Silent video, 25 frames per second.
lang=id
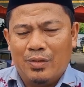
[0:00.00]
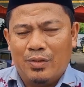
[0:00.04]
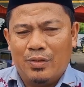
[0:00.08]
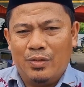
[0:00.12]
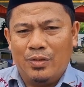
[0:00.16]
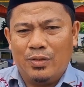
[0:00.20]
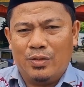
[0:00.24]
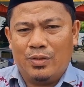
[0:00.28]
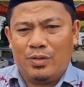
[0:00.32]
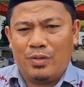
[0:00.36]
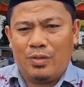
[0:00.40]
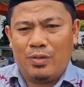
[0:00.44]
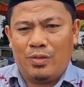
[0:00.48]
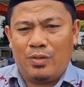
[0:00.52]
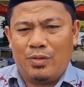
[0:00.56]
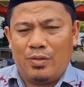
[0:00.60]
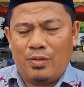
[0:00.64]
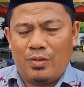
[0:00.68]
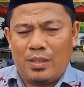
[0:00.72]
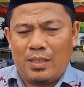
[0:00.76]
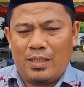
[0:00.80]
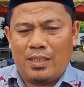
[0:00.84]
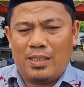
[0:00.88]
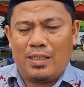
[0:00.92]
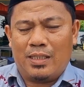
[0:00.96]
untuk
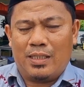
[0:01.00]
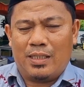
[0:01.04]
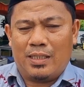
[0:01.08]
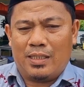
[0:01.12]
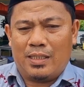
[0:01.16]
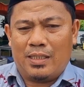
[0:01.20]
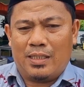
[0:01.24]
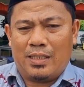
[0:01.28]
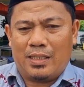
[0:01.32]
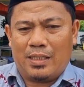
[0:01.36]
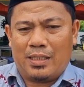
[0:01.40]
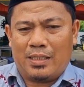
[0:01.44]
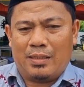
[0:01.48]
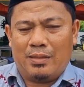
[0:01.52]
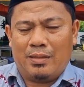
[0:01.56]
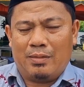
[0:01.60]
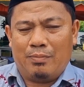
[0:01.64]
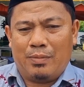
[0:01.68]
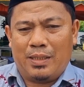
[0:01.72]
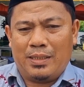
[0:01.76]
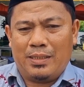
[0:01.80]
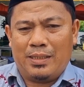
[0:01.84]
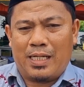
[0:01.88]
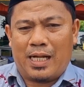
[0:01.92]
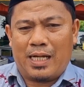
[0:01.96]
uh,
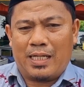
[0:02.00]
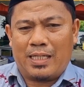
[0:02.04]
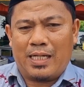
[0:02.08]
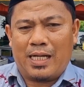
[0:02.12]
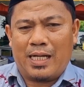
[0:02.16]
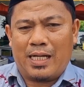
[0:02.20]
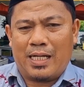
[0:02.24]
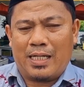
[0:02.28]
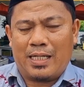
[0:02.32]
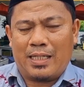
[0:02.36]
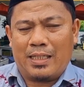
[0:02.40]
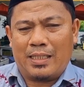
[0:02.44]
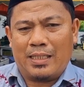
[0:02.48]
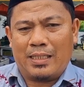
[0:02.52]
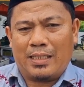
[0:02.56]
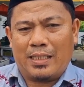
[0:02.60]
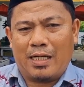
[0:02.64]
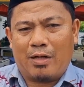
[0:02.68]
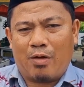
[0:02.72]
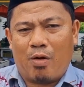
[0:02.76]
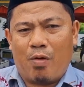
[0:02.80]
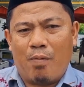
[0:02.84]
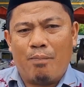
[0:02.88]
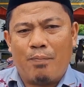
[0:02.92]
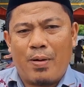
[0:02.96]
menjaga
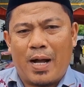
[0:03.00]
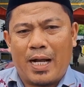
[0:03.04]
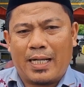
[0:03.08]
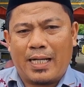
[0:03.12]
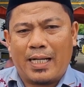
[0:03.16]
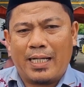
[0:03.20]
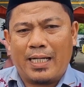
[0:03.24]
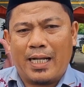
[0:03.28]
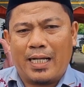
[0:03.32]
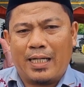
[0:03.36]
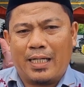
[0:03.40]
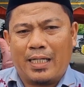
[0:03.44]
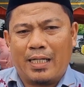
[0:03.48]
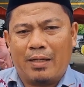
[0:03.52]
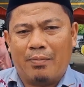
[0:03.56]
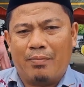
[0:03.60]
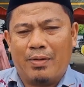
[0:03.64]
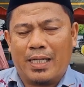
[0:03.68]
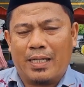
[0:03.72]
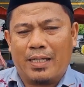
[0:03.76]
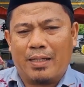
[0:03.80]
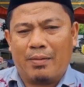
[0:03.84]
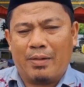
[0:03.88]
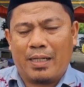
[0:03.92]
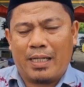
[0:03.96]
kekompakan dan
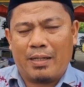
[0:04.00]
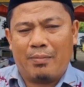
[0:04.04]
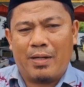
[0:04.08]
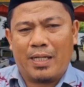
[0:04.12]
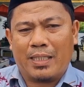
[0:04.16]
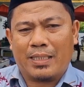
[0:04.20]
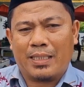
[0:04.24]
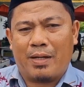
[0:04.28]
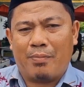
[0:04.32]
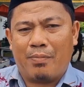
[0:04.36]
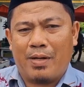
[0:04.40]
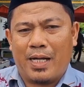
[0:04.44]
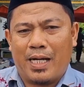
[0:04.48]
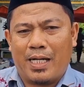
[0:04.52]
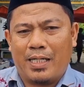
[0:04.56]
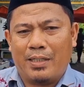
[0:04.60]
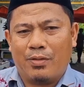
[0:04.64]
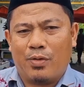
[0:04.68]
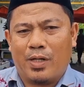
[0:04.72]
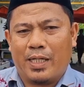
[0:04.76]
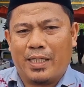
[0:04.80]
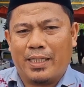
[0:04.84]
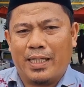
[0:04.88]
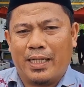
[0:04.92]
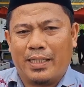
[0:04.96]
kebersamaan
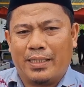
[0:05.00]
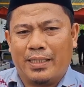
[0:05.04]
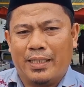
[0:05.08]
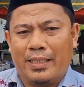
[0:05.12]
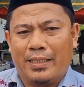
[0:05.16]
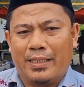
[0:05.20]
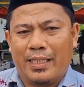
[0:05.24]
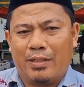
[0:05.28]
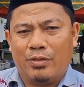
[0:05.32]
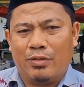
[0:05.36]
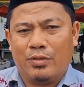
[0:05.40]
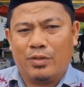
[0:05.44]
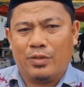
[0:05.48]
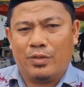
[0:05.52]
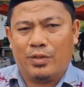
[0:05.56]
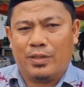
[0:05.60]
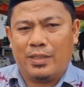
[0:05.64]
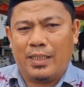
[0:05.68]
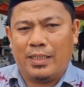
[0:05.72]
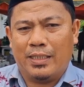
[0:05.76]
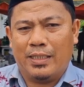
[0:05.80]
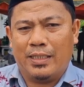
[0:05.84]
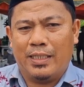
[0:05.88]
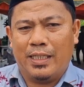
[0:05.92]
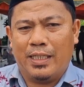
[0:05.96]
warga kita
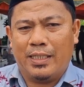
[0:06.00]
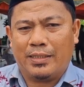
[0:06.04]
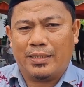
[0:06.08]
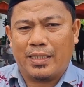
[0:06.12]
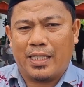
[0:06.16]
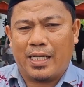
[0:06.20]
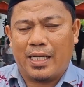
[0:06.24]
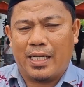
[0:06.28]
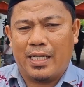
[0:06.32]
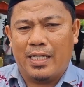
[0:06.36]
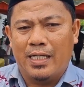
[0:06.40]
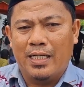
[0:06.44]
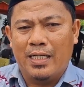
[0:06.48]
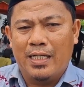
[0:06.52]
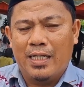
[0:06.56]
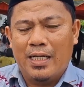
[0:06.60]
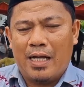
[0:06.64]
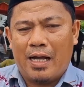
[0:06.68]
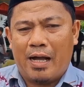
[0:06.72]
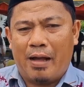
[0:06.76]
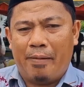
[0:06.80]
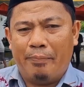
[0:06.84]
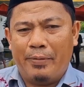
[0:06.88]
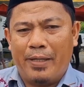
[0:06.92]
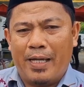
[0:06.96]
khususnya di desa
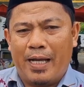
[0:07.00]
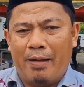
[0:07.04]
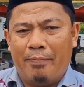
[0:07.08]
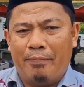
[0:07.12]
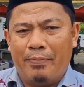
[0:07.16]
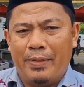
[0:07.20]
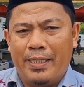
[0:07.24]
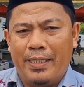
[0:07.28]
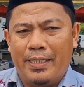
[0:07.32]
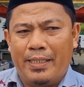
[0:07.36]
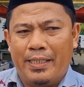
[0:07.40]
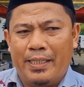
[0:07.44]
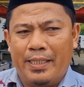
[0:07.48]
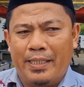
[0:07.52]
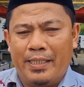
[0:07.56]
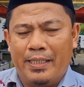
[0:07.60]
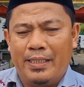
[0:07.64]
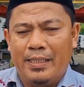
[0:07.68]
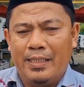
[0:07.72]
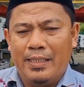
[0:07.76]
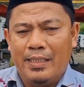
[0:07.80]
api-api ini